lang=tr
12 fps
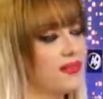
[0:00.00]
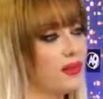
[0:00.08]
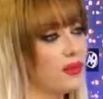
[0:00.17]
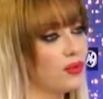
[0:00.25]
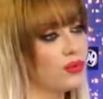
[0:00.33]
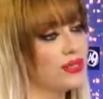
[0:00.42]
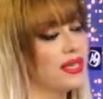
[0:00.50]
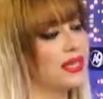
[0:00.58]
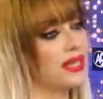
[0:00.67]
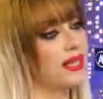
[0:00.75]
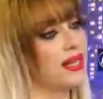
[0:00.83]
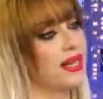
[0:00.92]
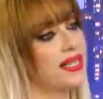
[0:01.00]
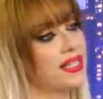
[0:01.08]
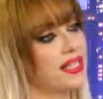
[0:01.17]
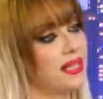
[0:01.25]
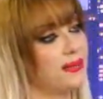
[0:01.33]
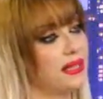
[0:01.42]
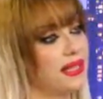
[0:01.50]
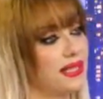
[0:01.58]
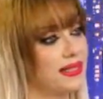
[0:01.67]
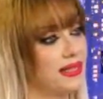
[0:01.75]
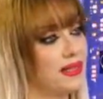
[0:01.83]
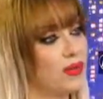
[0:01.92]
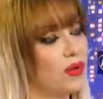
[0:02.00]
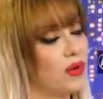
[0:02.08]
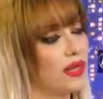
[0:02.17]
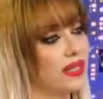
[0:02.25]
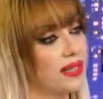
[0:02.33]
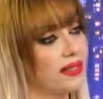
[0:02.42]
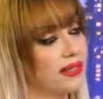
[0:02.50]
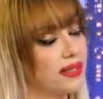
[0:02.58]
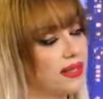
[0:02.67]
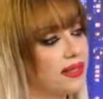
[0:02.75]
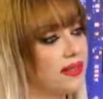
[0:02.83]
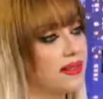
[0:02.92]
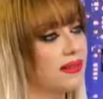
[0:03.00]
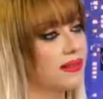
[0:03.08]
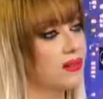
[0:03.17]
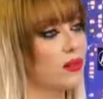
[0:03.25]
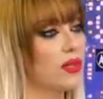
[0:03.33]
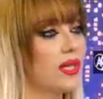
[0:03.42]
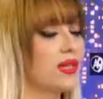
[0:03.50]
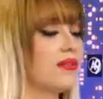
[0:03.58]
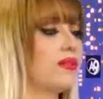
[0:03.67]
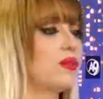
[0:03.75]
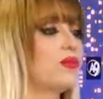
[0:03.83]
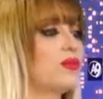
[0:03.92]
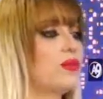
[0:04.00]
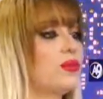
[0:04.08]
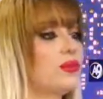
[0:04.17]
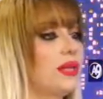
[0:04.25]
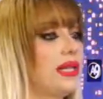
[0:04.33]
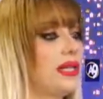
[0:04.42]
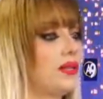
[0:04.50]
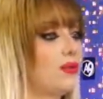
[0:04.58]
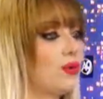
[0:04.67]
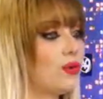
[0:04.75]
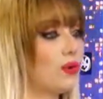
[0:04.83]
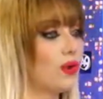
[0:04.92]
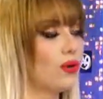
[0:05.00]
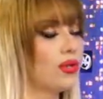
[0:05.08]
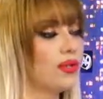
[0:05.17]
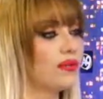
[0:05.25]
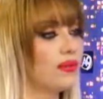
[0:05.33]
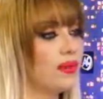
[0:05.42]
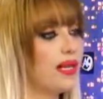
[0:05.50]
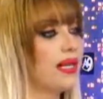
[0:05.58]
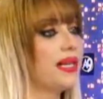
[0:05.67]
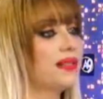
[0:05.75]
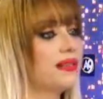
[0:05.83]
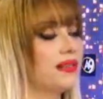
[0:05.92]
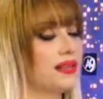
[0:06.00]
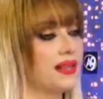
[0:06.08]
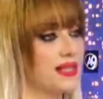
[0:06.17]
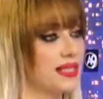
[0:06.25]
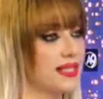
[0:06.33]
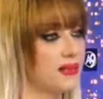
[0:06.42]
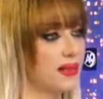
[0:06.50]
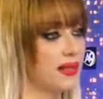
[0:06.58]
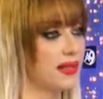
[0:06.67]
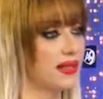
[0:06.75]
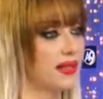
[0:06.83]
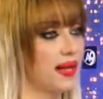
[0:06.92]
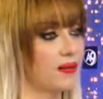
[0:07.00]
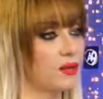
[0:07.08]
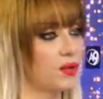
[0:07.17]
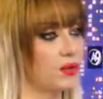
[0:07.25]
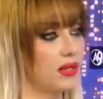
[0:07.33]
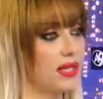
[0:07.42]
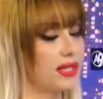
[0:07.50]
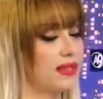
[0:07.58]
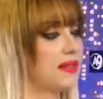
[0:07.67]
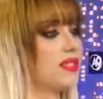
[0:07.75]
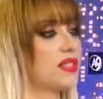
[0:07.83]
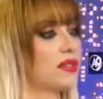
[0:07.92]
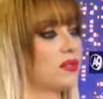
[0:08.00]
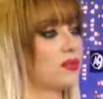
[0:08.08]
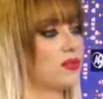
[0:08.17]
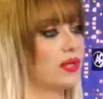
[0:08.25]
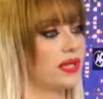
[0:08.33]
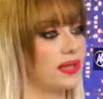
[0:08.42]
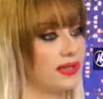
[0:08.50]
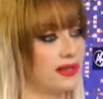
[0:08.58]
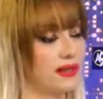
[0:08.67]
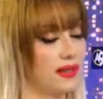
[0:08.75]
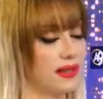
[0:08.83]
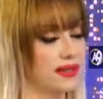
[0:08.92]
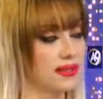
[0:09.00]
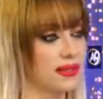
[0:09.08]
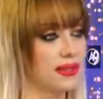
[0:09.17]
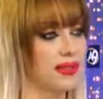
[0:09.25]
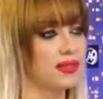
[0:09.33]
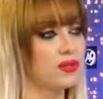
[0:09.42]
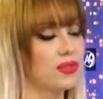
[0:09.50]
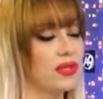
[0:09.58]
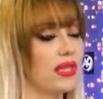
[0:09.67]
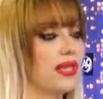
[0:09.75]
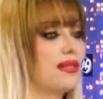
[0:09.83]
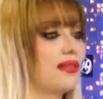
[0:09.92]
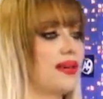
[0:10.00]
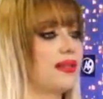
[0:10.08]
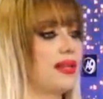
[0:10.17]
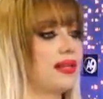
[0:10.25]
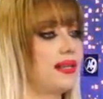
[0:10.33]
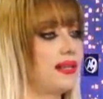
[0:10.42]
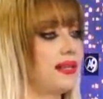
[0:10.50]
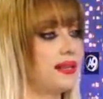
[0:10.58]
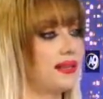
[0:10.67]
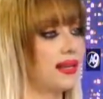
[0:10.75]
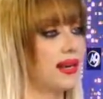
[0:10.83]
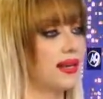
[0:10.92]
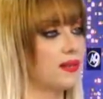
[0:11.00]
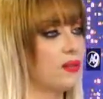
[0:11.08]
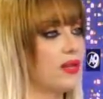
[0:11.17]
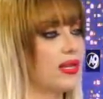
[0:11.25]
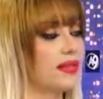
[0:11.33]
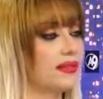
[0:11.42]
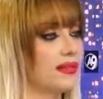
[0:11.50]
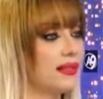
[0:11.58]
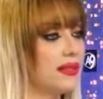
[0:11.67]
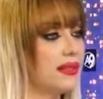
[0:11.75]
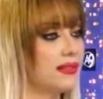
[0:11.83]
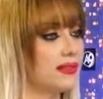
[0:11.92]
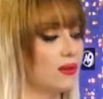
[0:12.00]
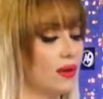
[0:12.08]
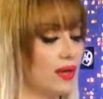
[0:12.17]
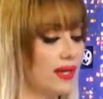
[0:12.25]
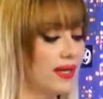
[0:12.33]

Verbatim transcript: ve o yüksek enerjiyle birlikte o kanatları hareket ettiriyor ve o tribün milleri dönüyor ve bir elektrik enerjisi meydana gelmiş oluyor elektrik jeneratörlerine de aktarılarak sonra iletkenlerle gerekli yerleri bu elektrik iletiliyor.